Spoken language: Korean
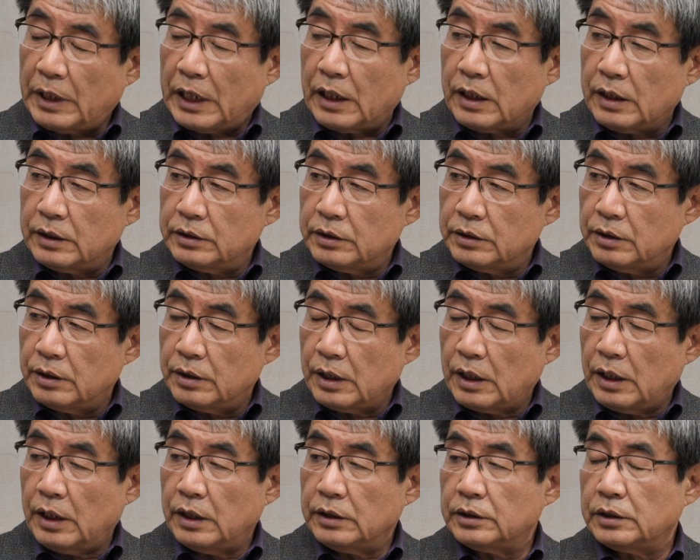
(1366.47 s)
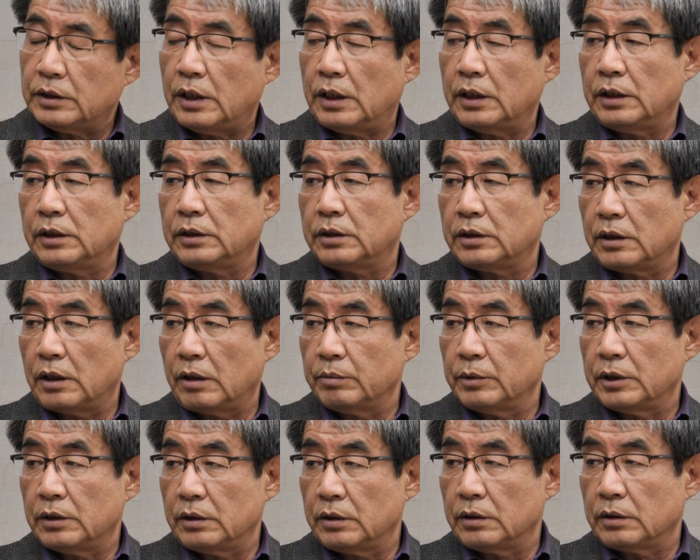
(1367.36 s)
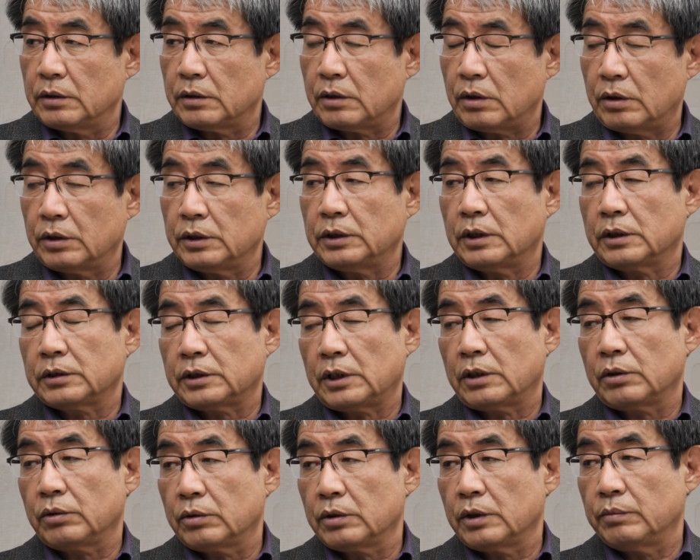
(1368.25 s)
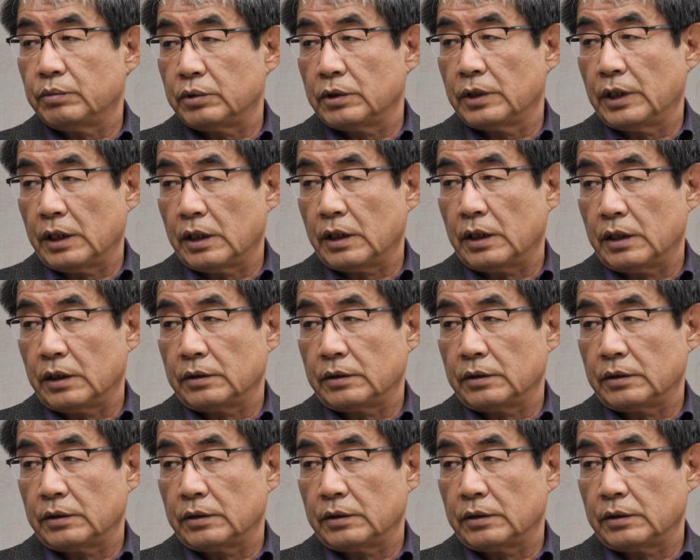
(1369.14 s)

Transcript: 많아지거나 시간이 지나면은 더 이상 착용이 면이